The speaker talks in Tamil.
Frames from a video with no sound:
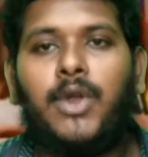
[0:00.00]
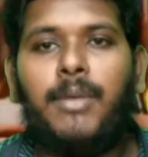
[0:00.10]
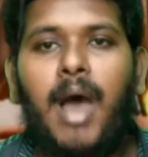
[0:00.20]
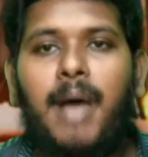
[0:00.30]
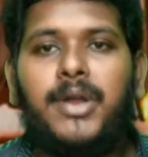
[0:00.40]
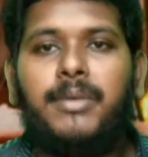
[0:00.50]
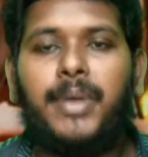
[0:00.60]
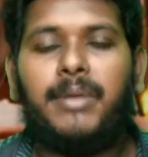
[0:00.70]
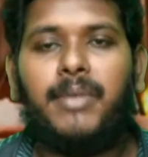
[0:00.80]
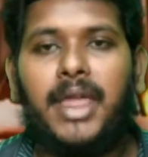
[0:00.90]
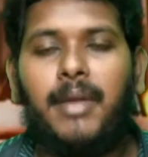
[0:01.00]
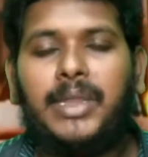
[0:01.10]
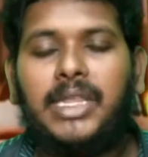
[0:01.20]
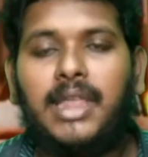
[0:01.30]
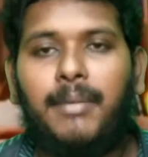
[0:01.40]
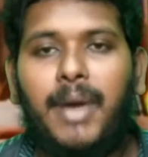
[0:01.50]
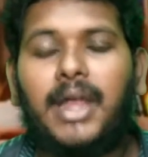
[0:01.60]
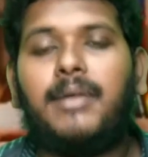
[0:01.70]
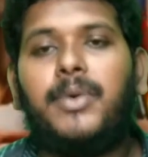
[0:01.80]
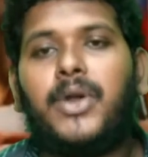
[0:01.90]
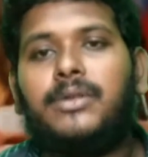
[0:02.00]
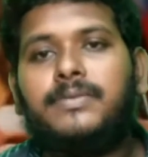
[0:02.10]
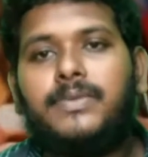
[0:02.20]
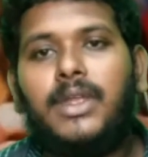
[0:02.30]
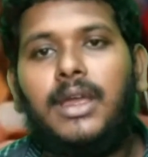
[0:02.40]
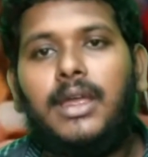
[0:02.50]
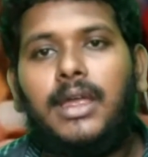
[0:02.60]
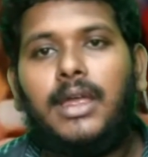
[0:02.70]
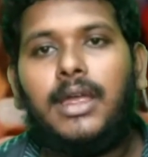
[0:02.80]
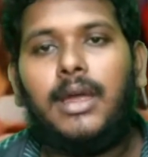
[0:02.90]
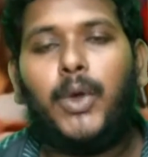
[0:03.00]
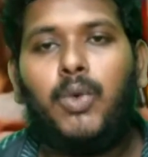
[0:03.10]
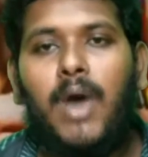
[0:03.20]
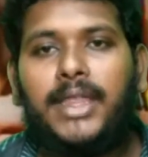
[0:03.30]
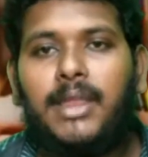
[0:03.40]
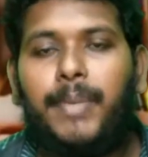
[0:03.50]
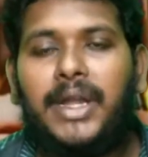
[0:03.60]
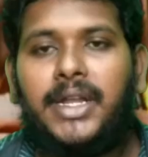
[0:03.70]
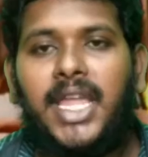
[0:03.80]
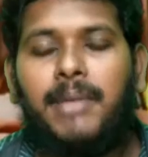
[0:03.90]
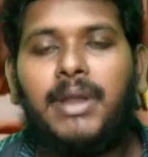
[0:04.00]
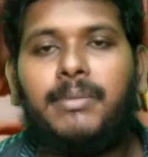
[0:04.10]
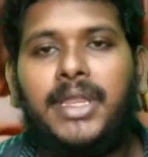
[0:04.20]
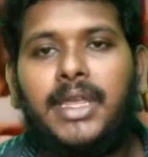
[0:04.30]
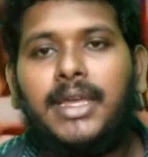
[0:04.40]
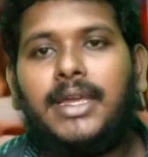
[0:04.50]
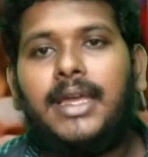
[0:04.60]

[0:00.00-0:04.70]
ஒரு மாபெரும் பெண்மணியை பற்றி தான் பார்க்க போகிறோம் பொதுவாக இந்த பெண்ணியம் என்பது